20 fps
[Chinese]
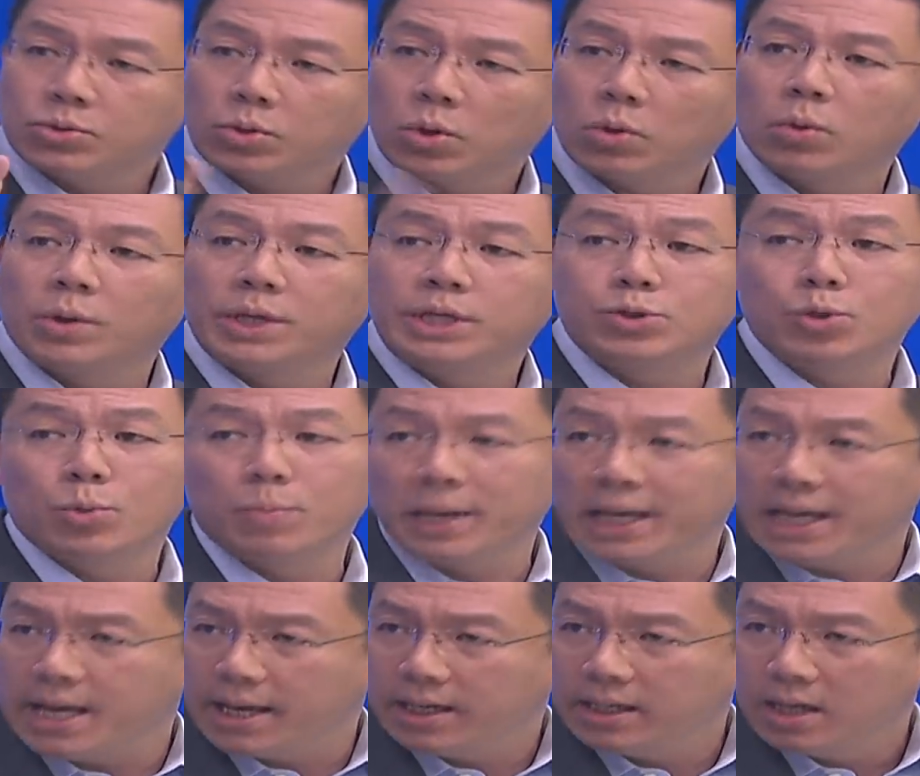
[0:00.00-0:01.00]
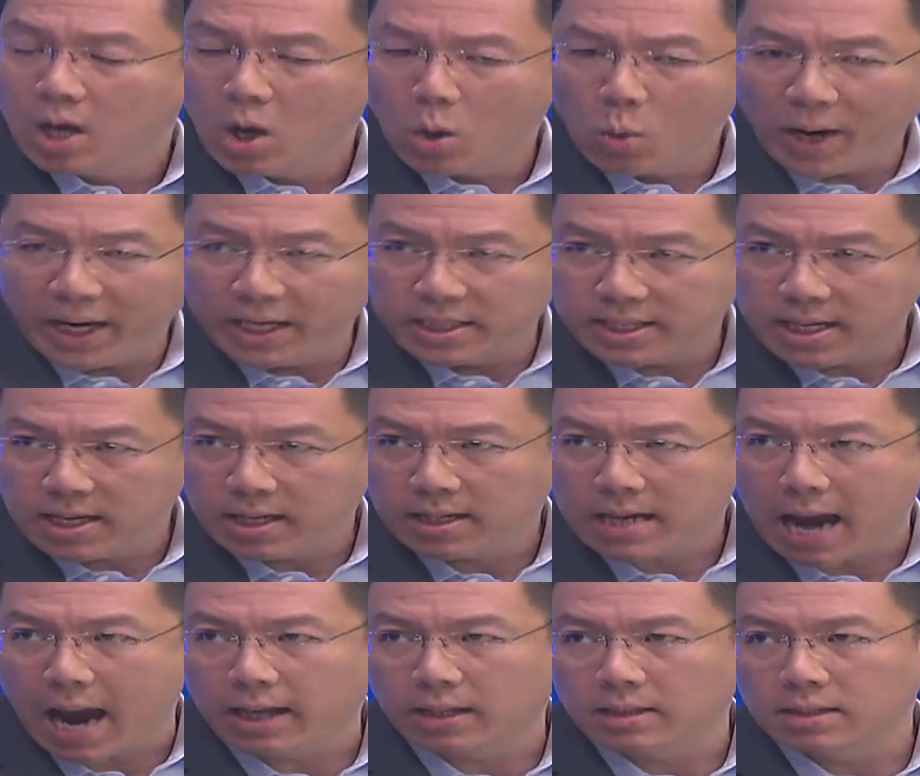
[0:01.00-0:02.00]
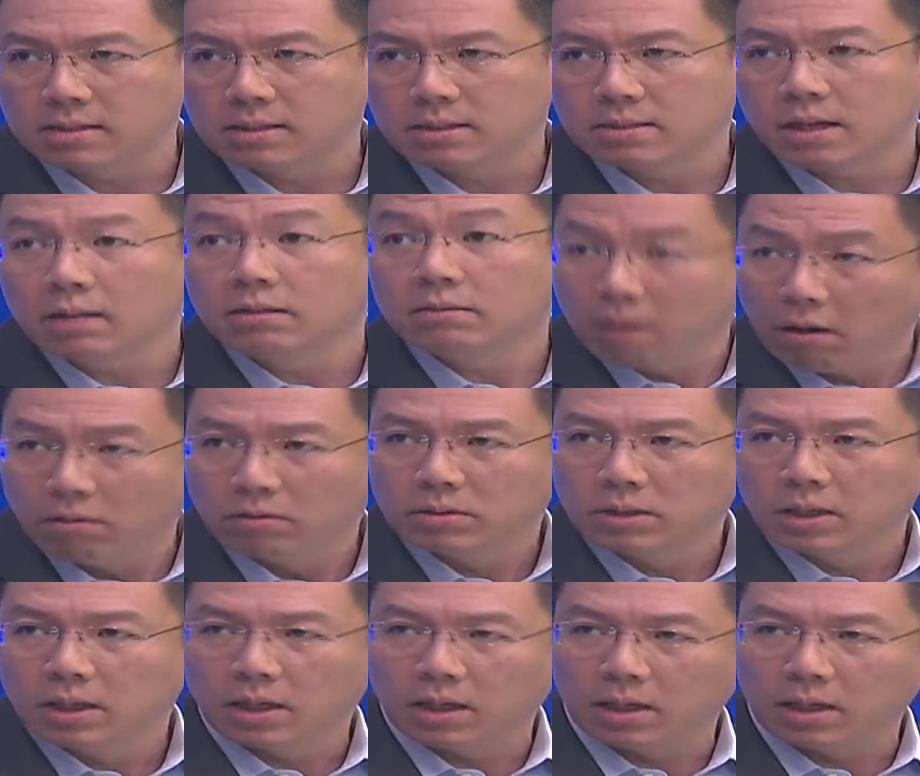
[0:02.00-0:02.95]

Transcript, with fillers: 说过一句名言：“未经改革之阵痛，